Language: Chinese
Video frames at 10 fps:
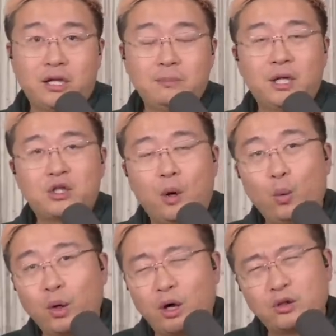你们来找
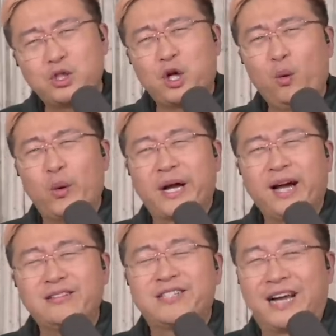我，老是找我
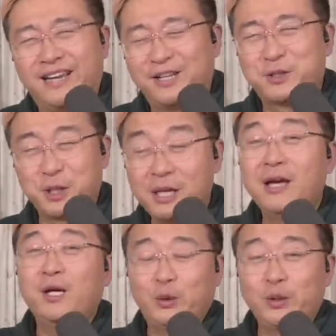干啥呀？就是
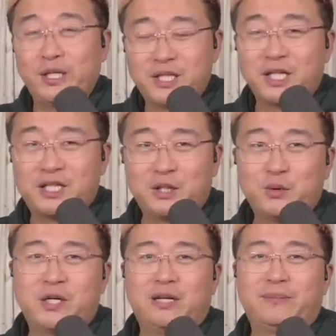有点这个情
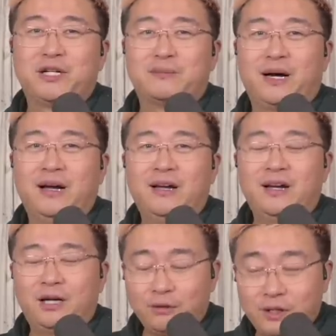绪在里面，是吧？
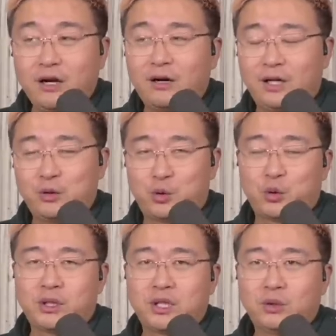然后第二个呢，就是
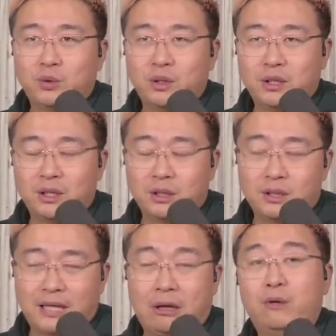说这个
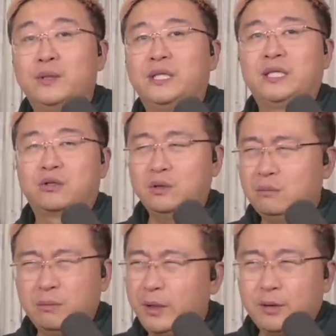呃台湾问题，说你
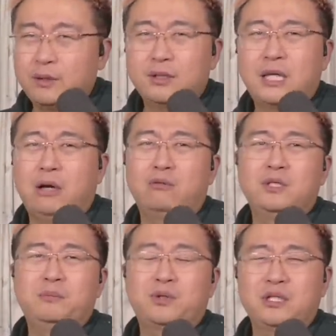们别台湾问
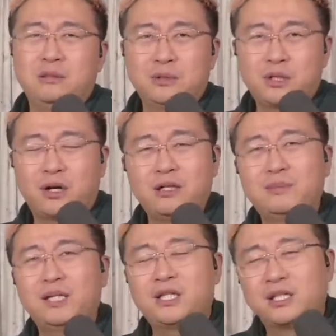题不是你们的事儿，你
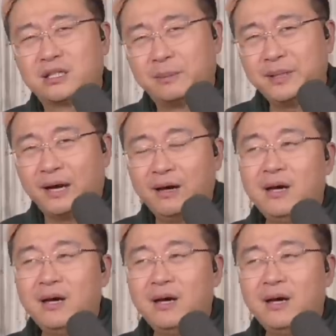们来扯什么呀？